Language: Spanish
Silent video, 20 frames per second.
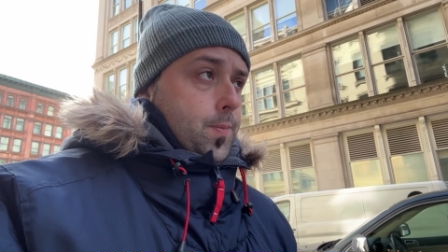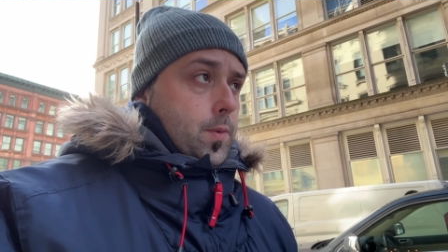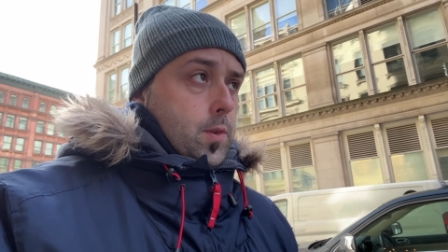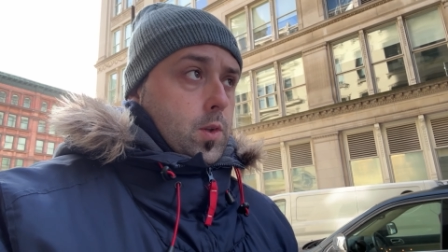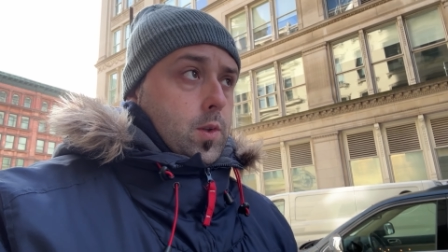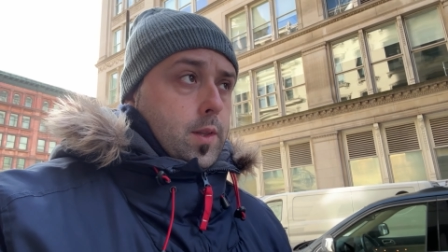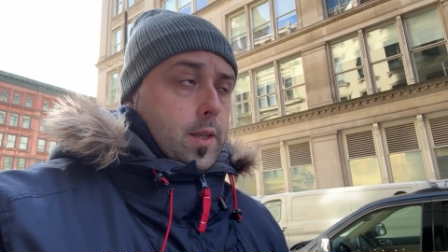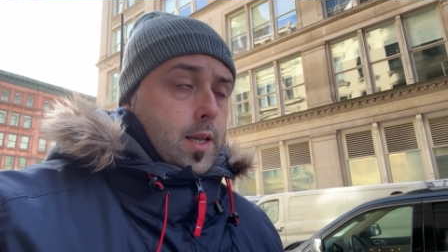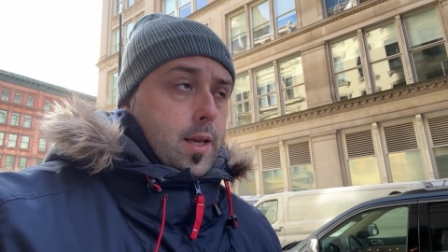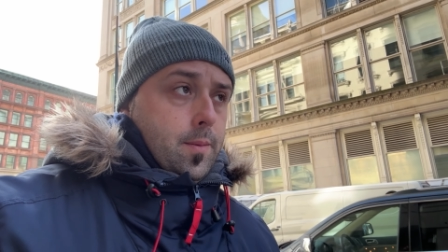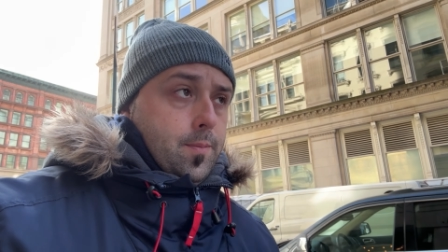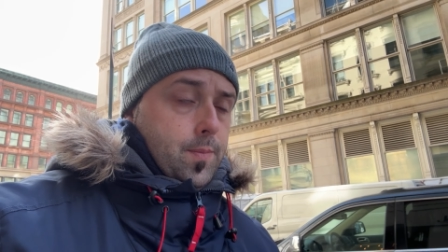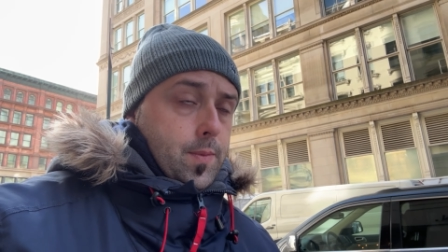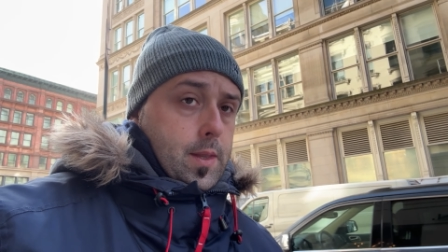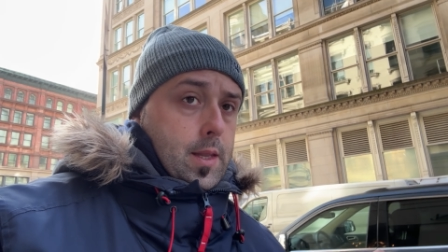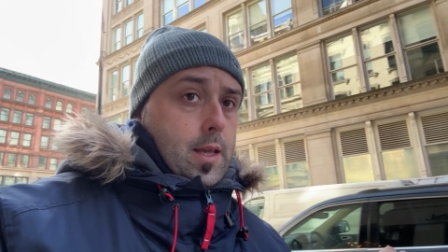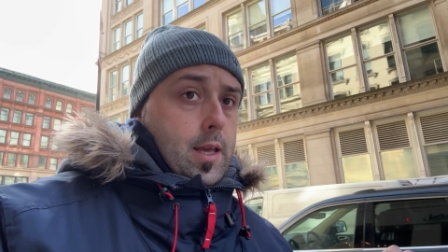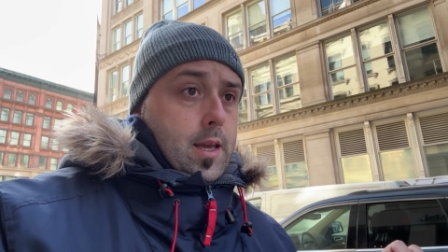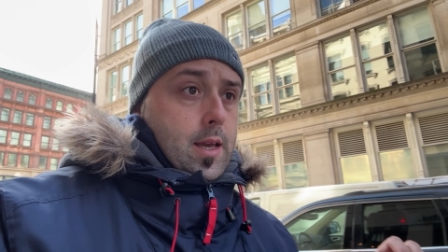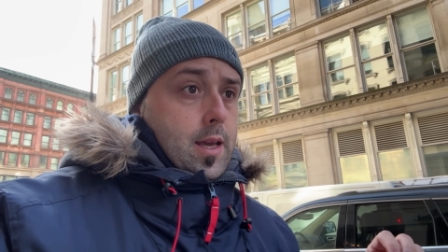donde
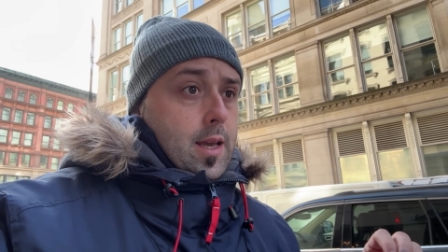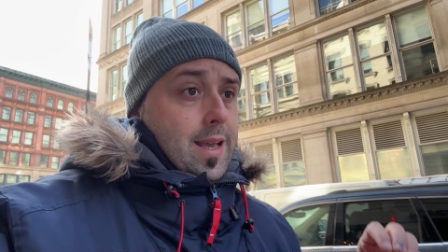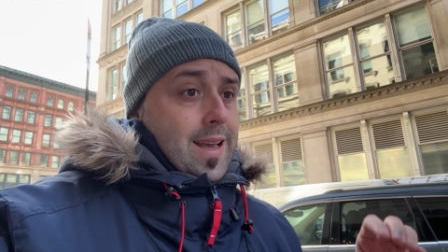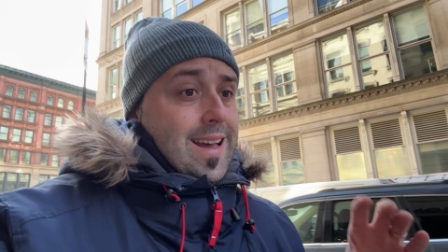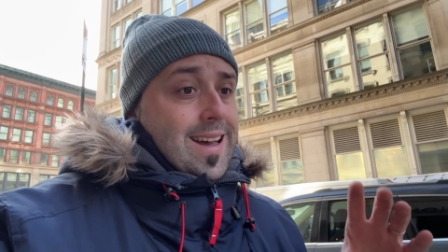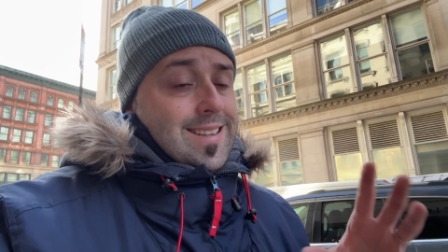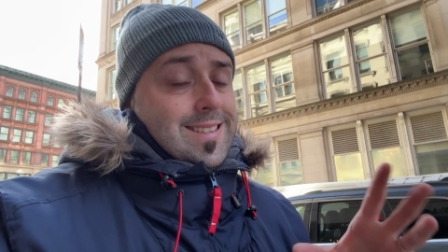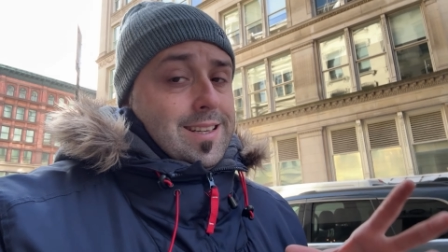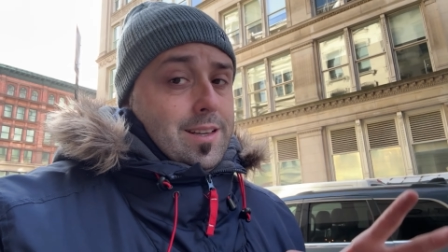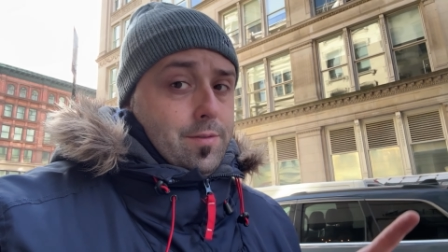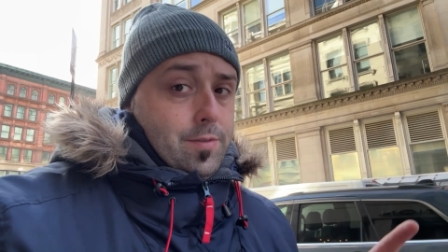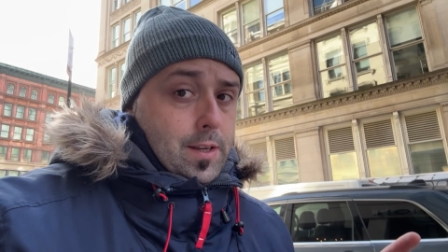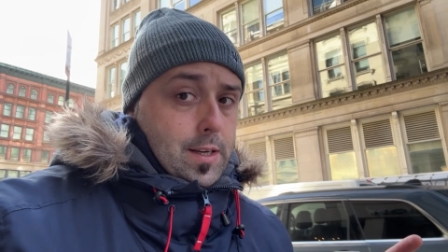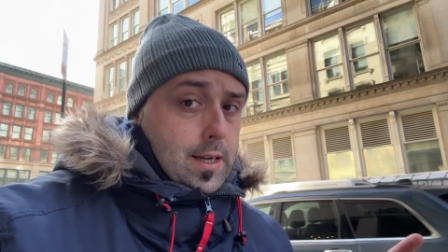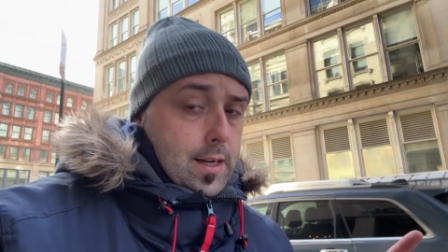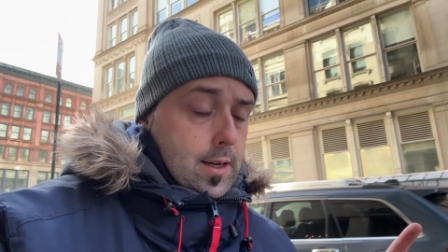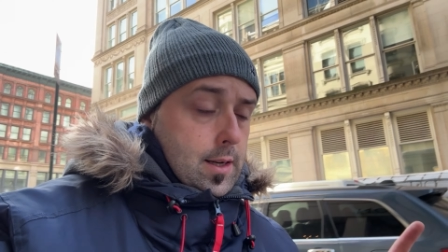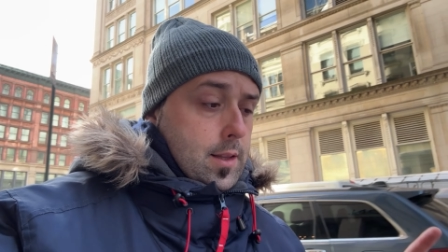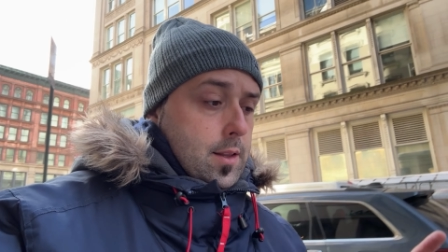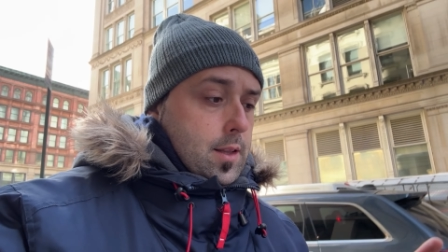eh, casi
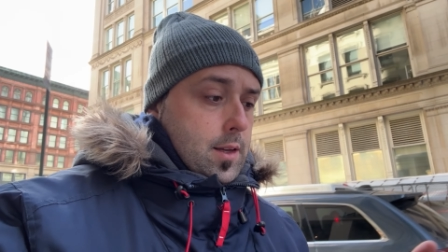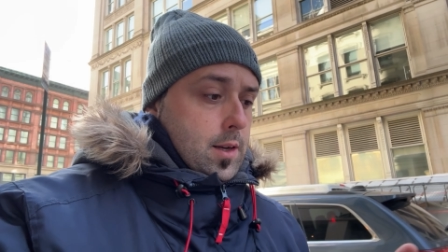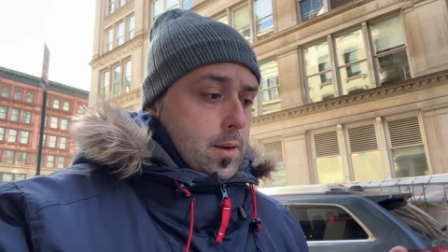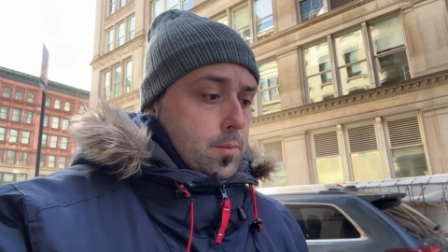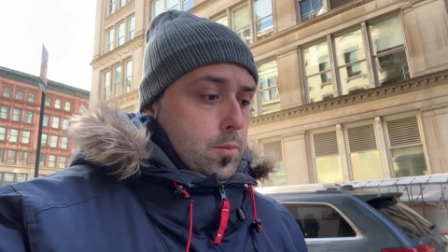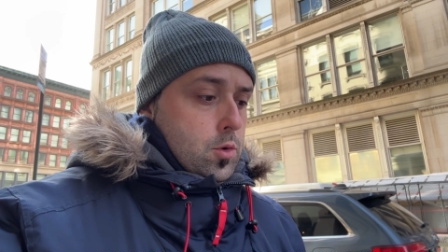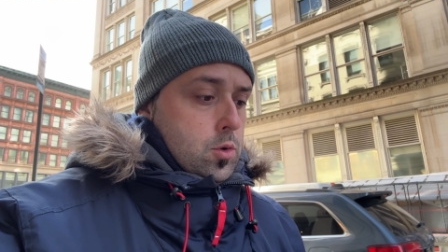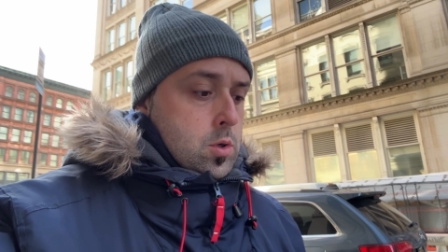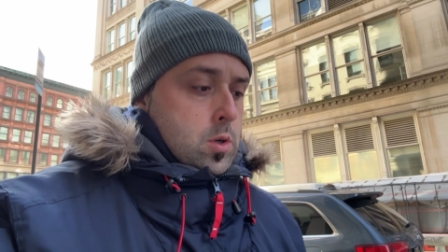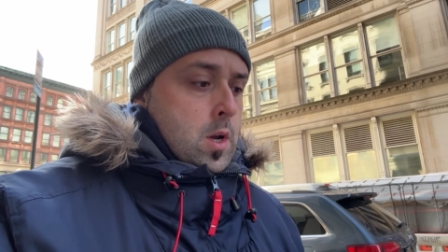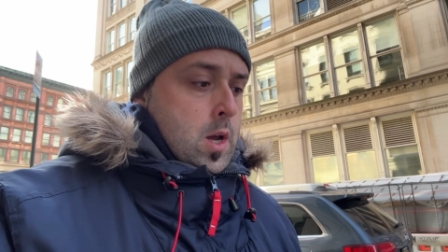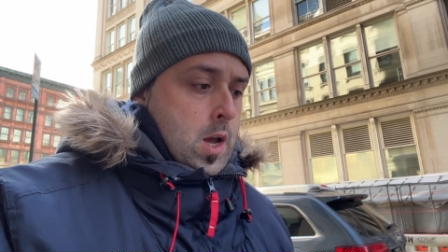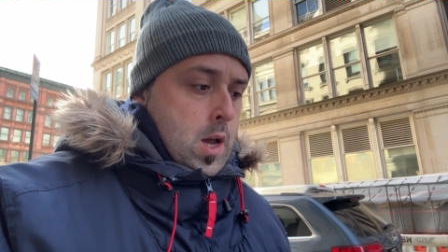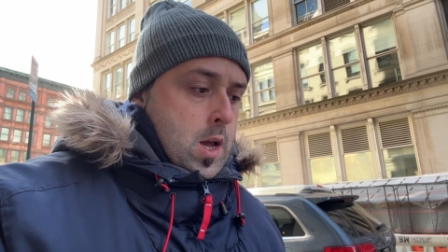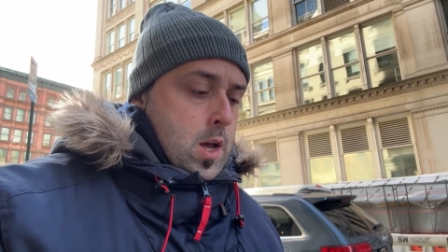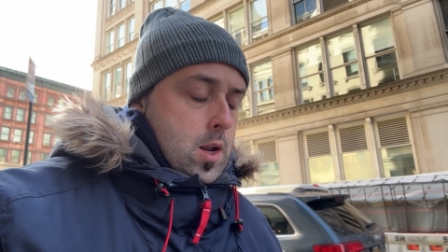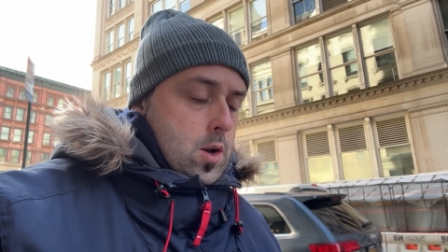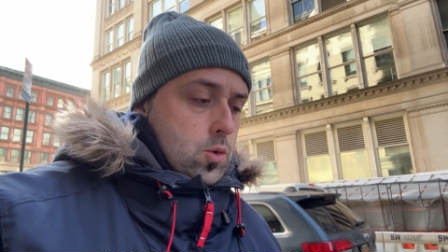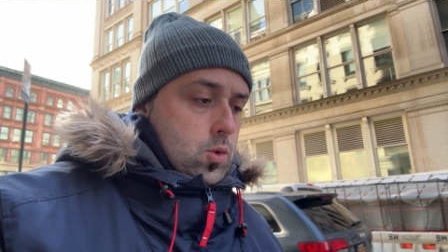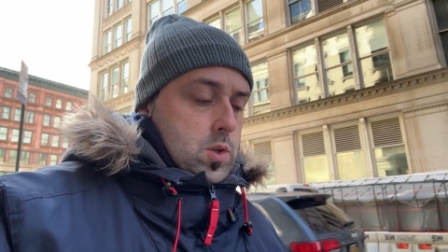finalizaremos
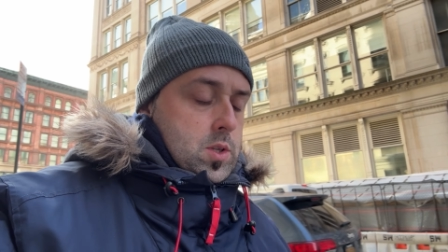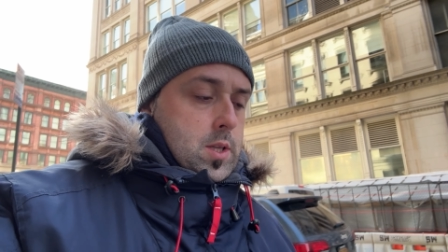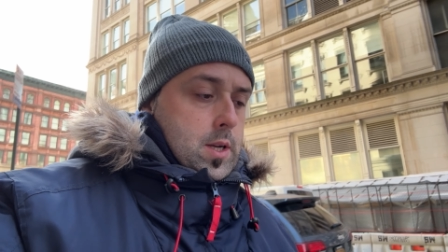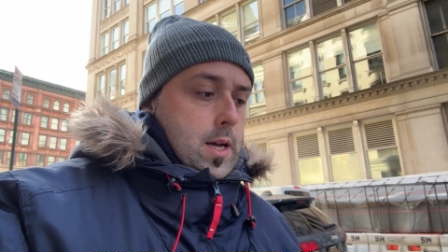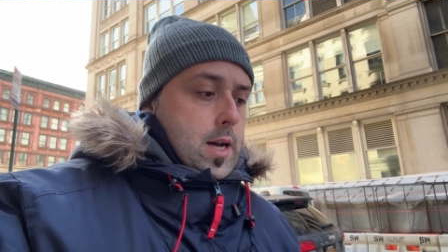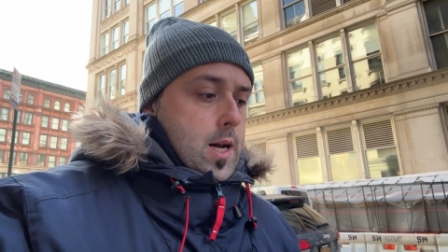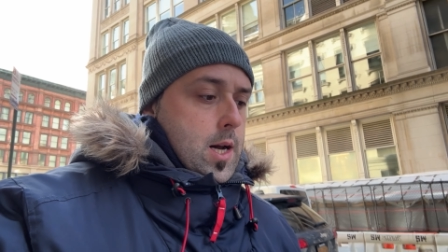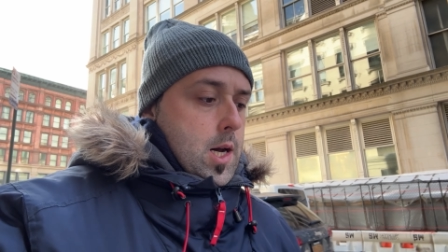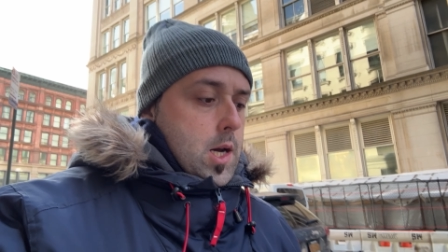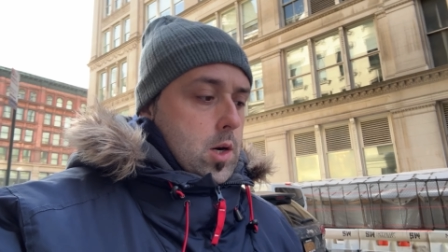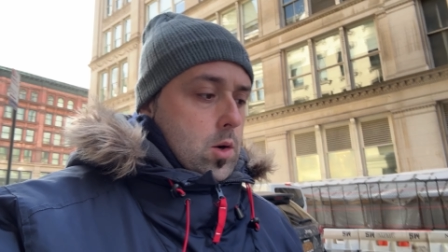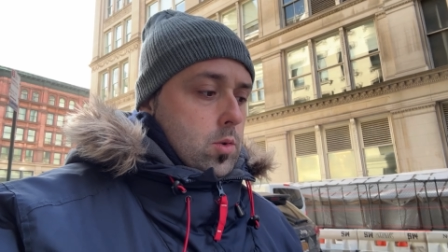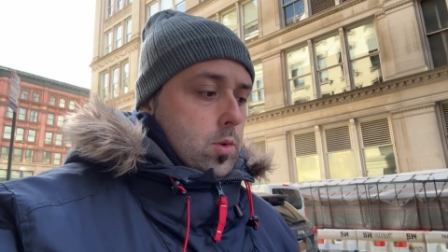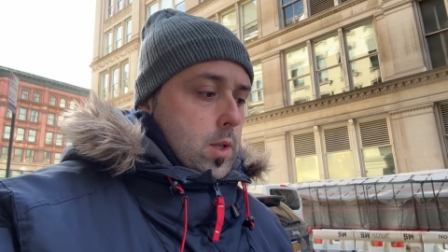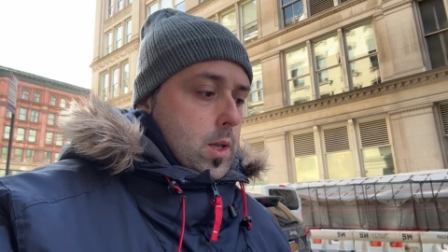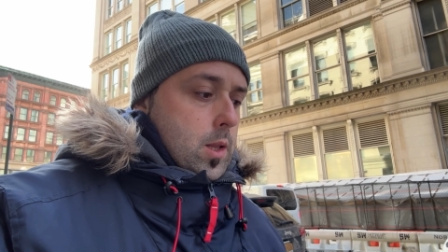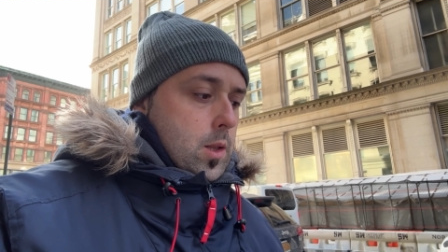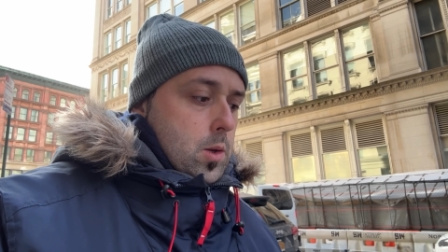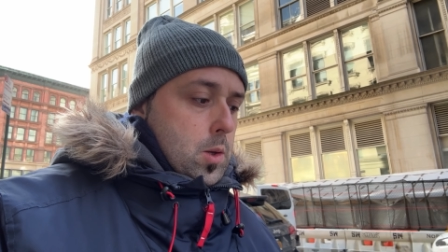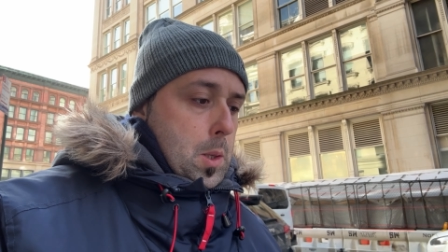nuestra
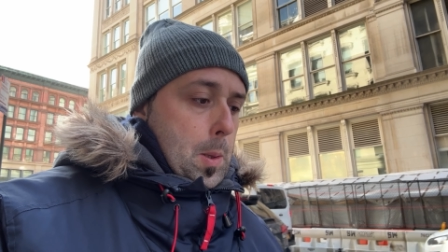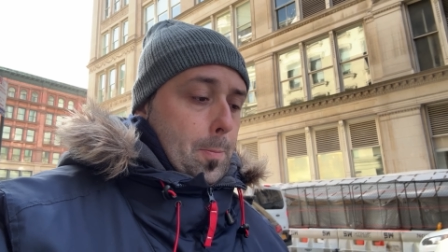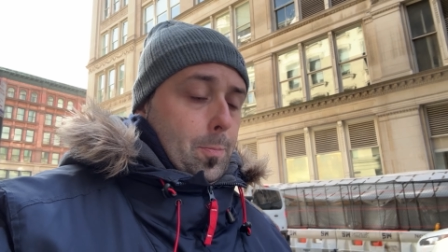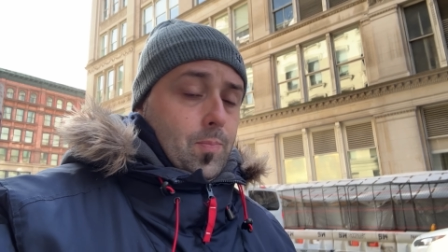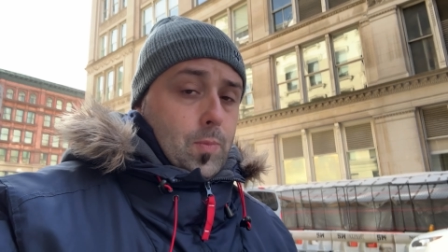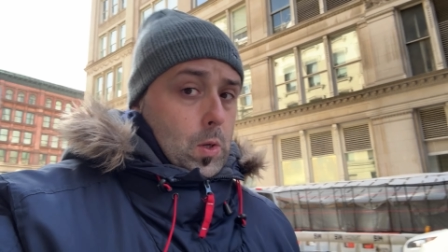ruta de hoy.